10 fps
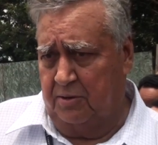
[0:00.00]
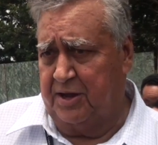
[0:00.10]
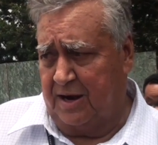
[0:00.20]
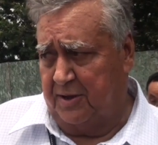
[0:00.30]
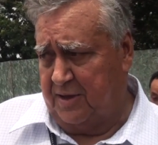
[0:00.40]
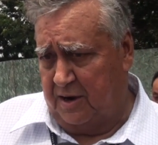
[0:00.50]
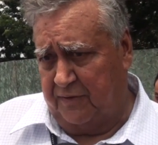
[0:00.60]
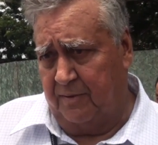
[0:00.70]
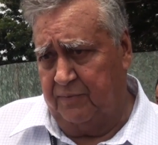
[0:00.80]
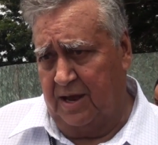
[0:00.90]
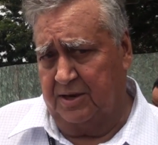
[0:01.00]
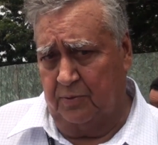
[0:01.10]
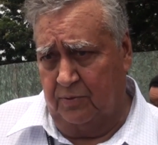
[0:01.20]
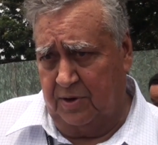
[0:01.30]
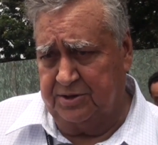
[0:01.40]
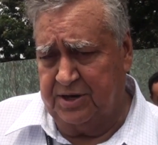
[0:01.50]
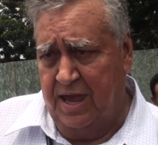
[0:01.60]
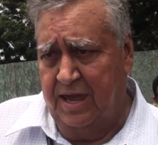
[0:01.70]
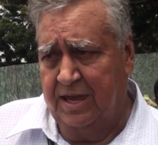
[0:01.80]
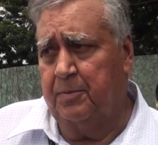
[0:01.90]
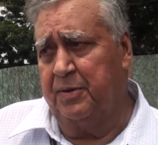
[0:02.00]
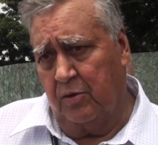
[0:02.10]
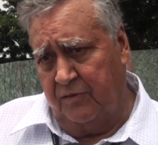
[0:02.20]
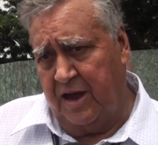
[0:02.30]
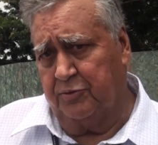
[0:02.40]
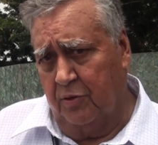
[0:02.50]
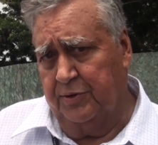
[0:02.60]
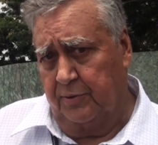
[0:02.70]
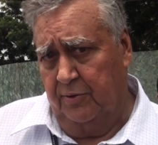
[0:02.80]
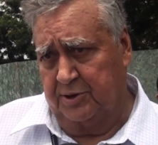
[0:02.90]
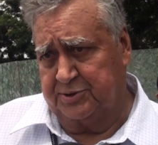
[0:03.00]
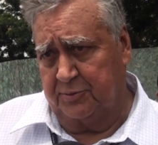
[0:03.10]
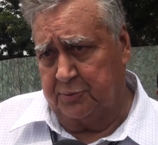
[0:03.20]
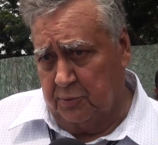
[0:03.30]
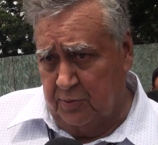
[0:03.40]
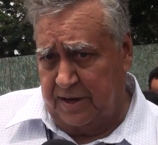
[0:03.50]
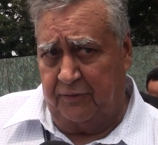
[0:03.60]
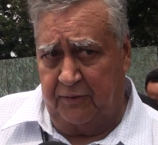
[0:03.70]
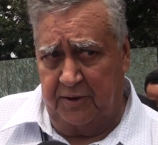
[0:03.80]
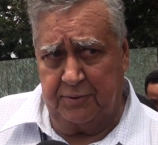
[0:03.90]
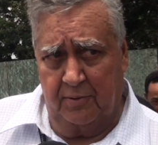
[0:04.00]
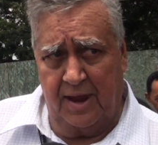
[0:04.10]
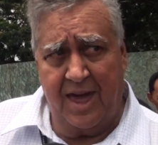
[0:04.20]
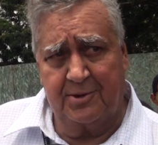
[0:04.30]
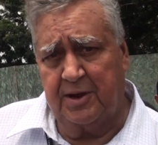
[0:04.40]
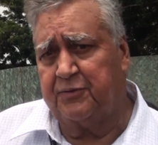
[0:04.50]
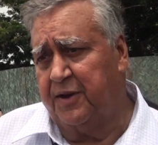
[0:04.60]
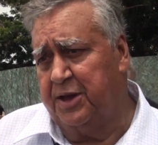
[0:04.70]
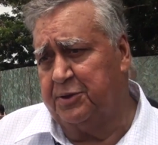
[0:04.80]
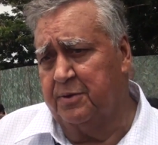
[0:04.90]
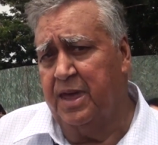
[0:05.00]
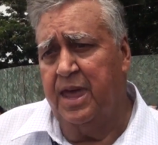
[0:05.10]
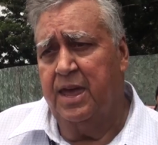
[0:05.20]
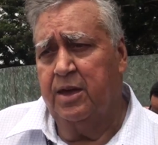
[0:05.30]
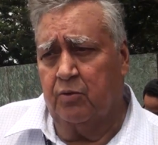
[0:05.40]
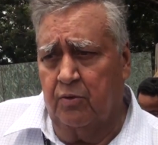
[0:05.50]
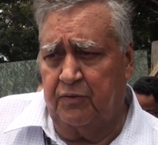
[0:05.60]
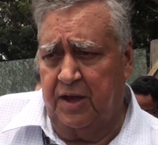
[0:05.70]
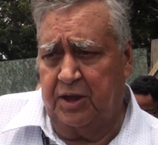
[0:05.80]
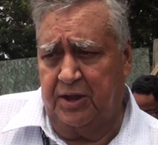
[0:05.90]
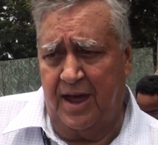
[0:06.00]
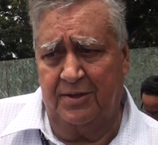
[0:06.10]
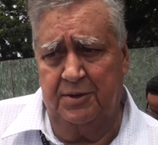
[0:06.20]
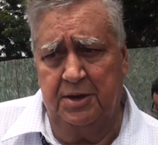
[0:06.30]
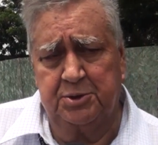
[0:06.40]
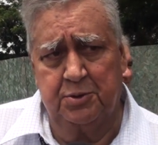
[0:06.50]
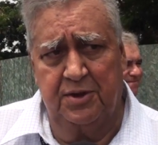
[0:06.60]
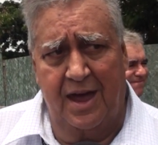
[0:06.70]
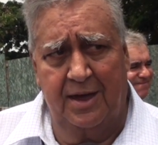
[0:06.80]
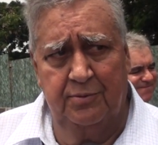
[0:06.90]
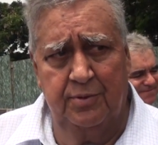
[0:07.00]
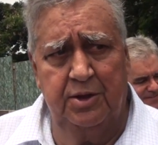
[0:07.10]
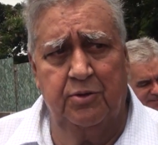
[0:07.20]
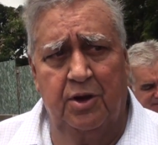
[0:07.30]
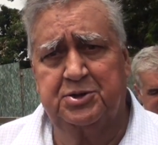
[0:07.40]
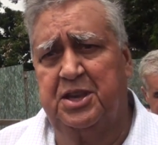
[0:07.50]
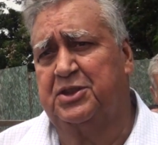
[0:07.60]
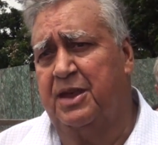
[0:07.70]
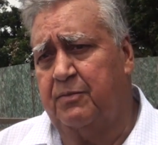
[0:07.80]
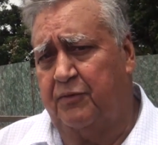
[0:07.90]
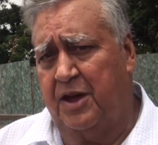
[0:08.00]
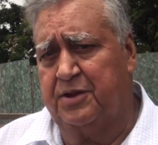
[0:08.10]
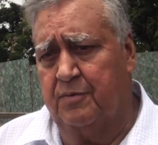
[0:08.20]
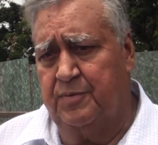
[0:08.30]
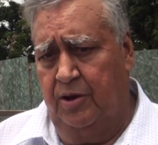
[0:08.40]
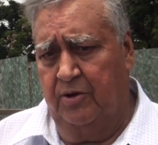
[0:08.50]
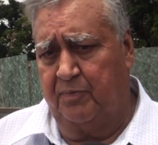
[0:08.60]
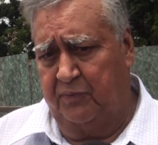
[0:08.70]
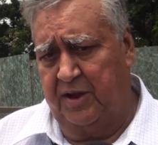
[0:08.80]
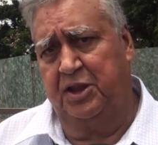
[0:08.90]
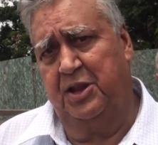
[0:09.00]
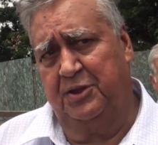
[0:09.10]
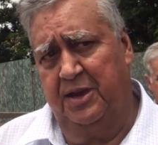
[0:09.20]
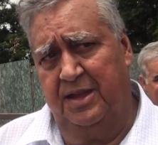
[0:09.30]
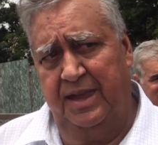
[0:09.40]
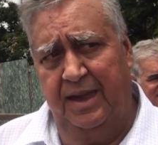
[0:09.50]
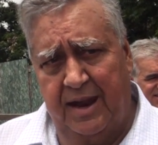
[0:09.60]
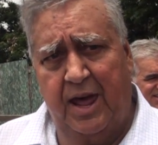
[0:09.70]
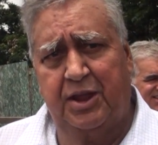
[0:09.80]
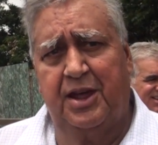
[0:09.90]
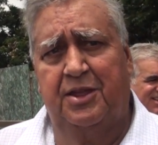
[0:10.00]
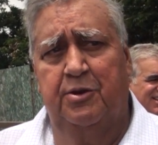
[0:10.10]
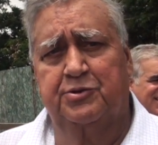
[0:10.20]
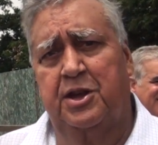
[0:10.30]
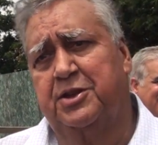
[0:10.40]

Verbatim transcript: secretário Fábio Las Boas e pelo governador Rui Costa. Tudo que é feito no Clérito é feito conversado e estudado. E nós tentamos fazer o melhor para Feira Santana e graças a Deus está